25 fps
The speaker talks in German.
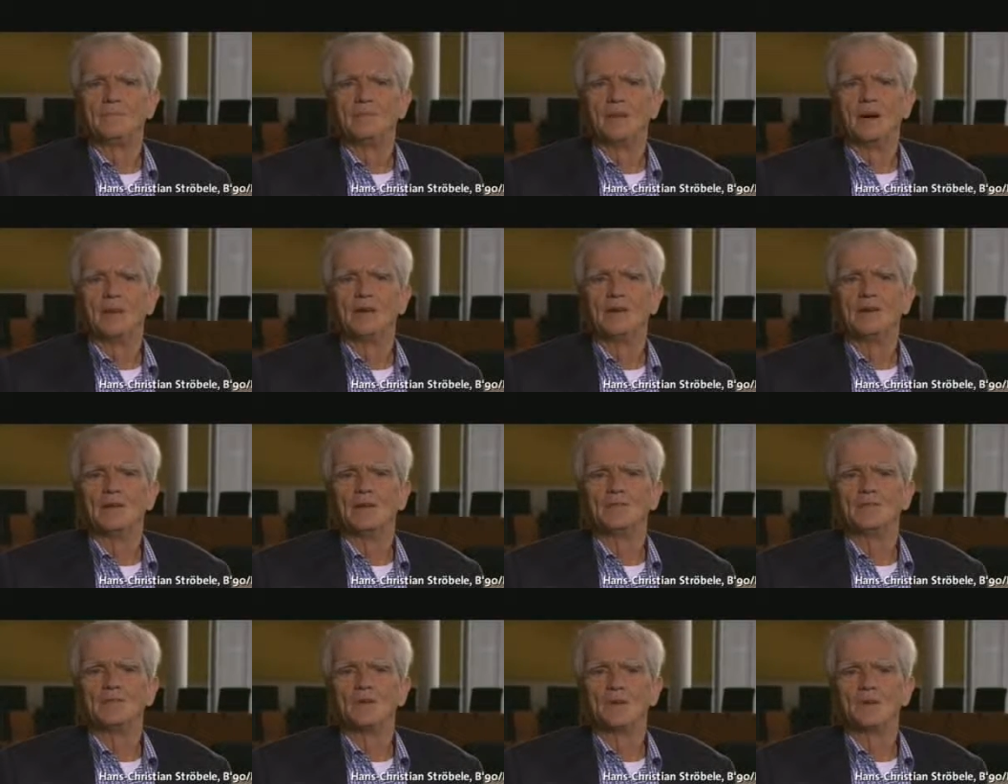
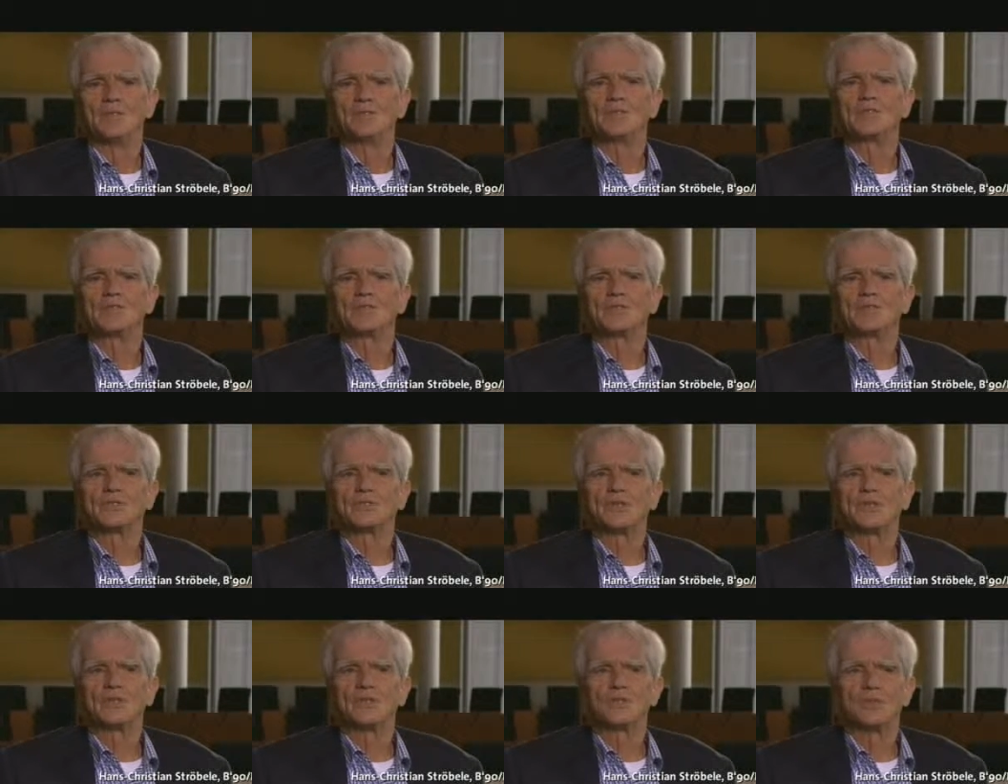Weil
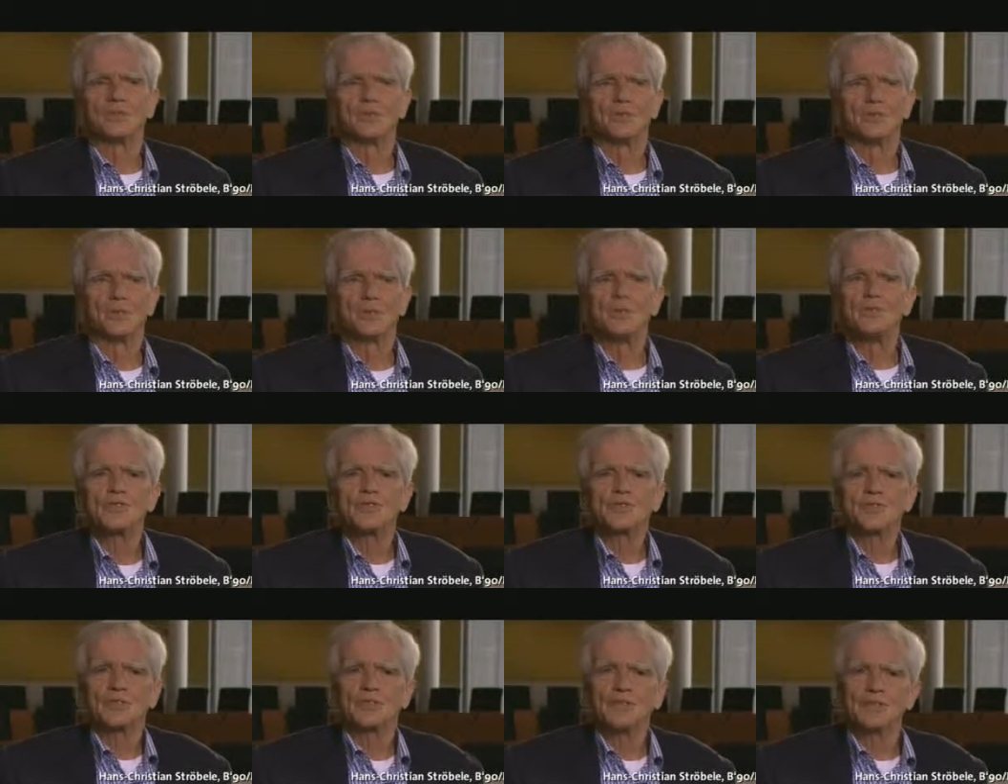sonst äh,
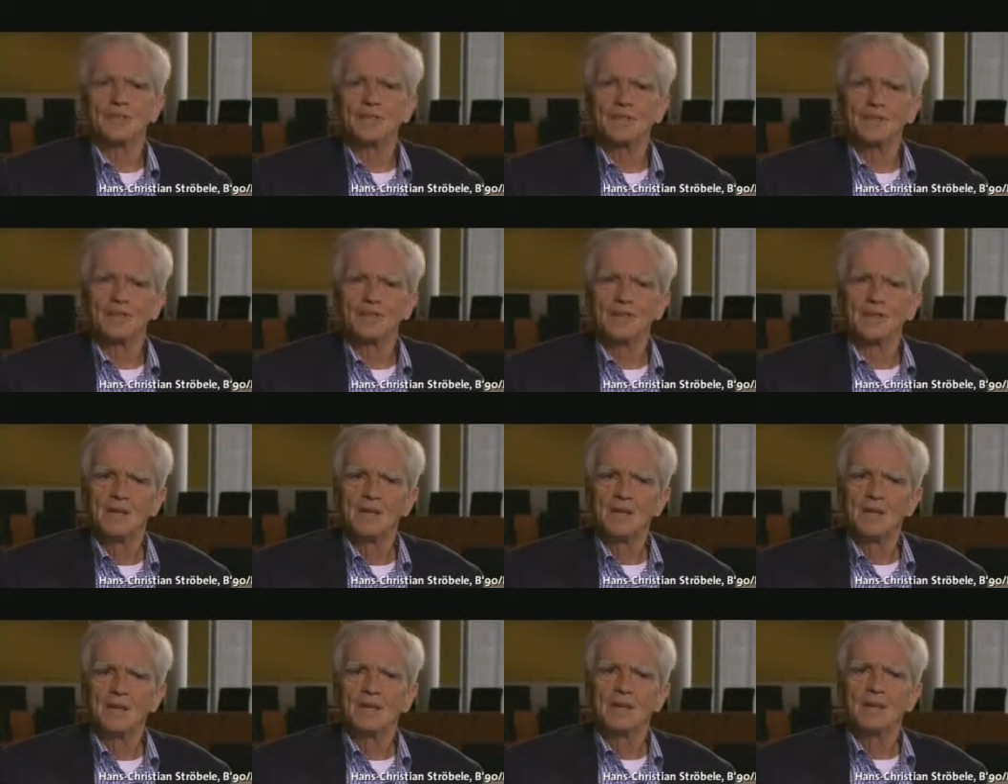
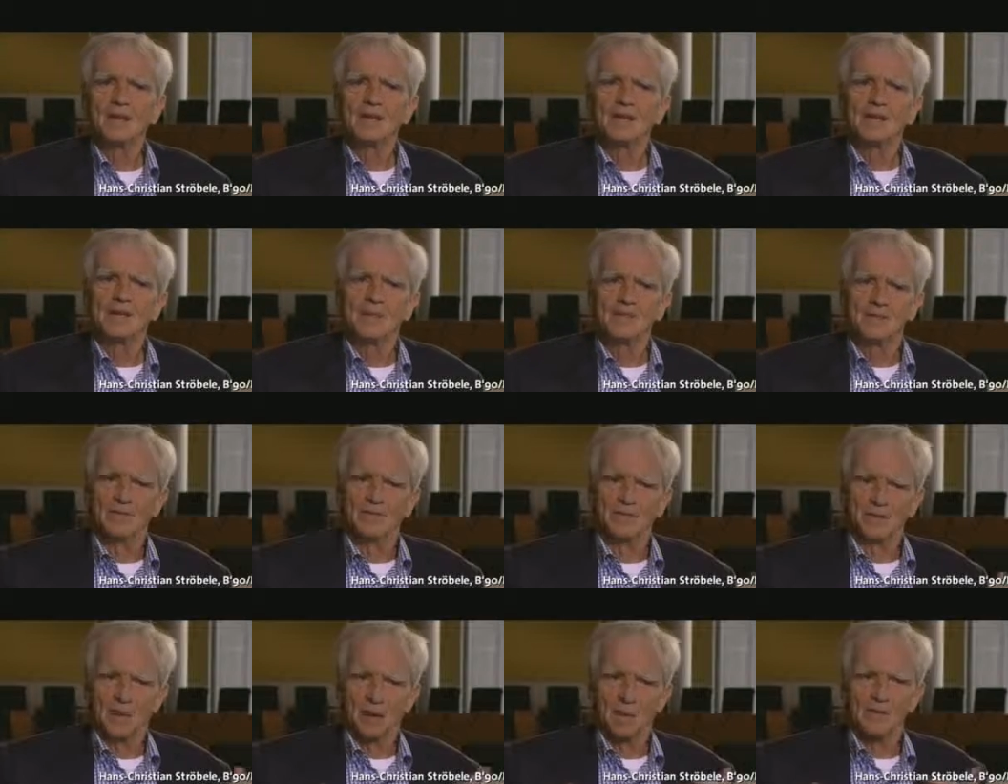funktioniert
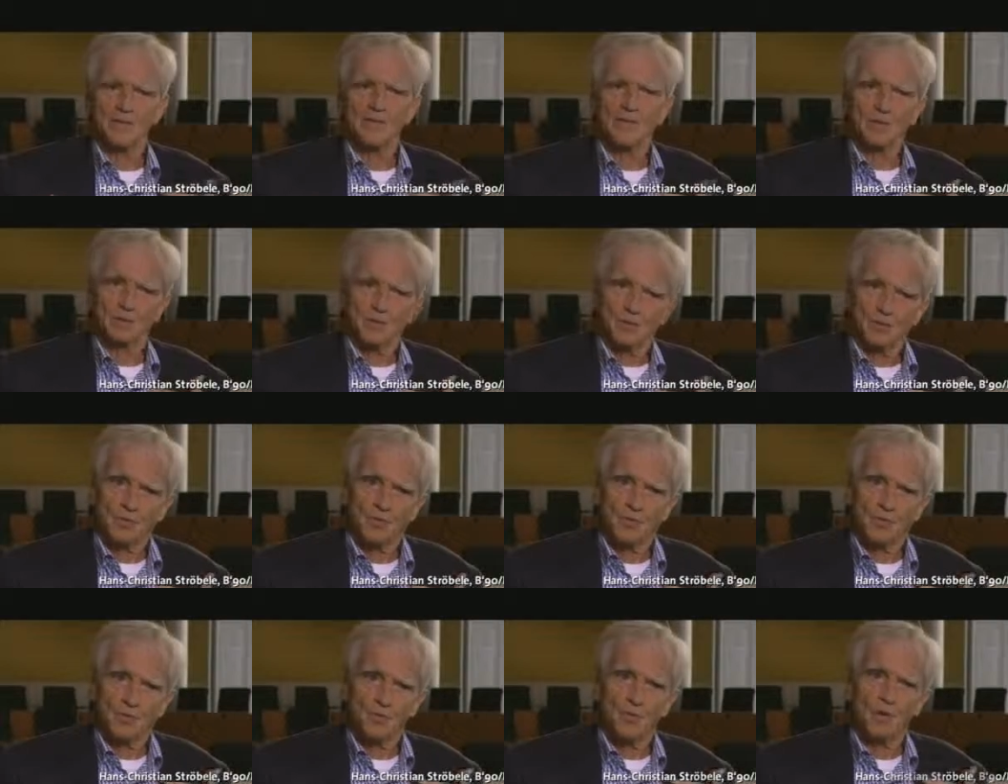dieses ganze
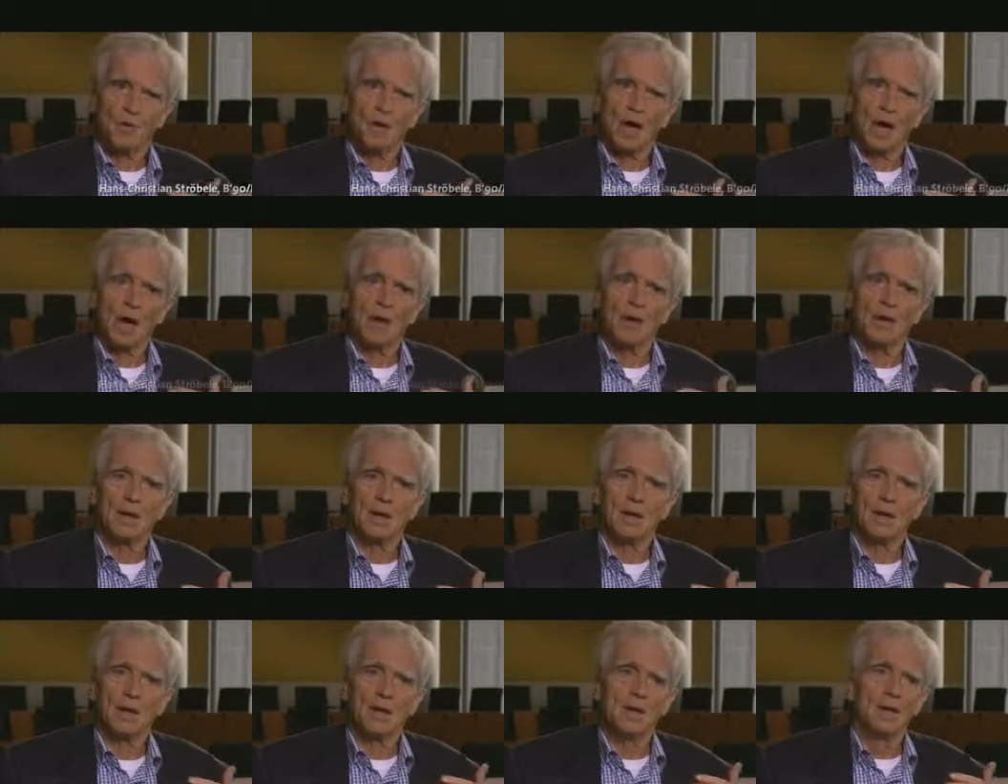Gefüge
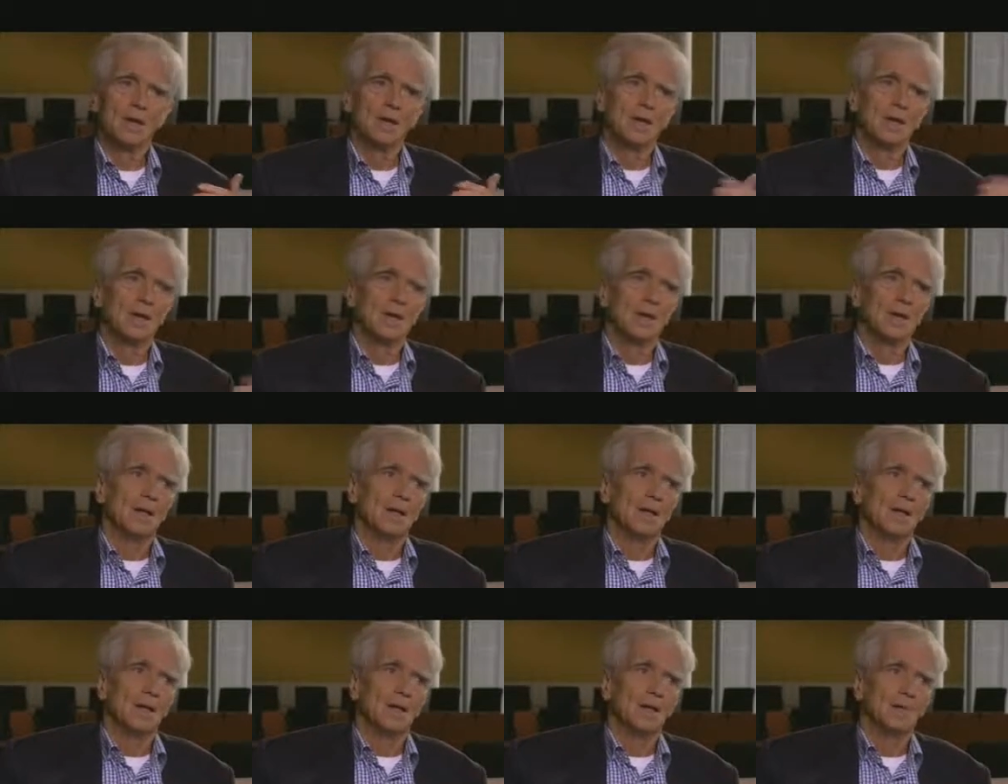einer
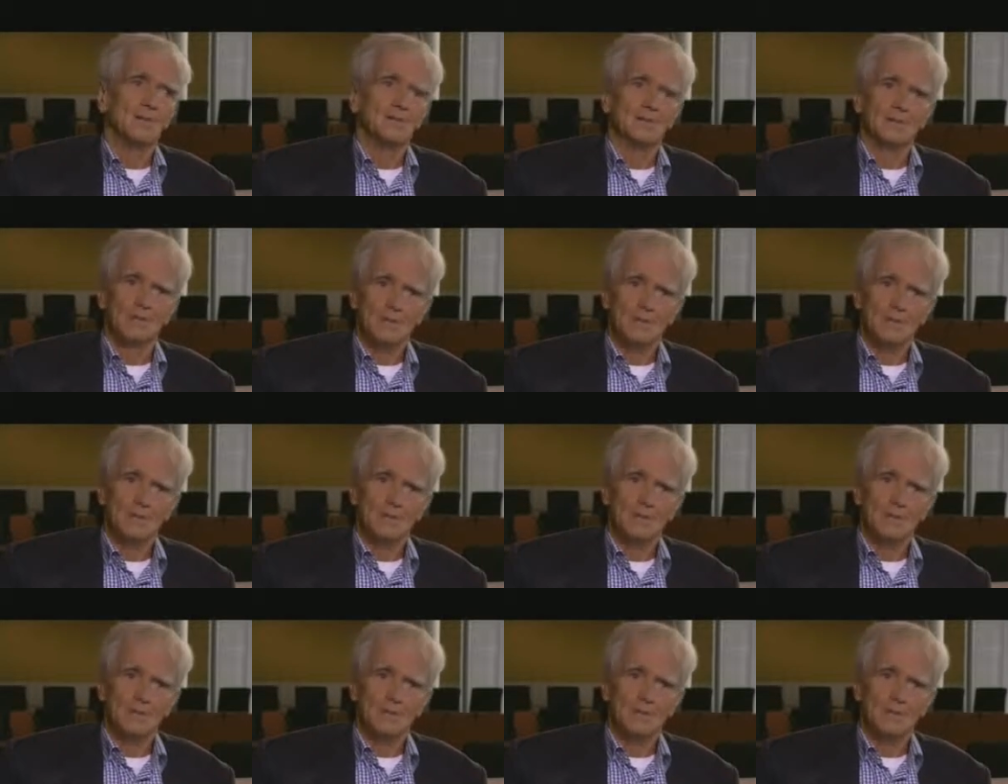äh,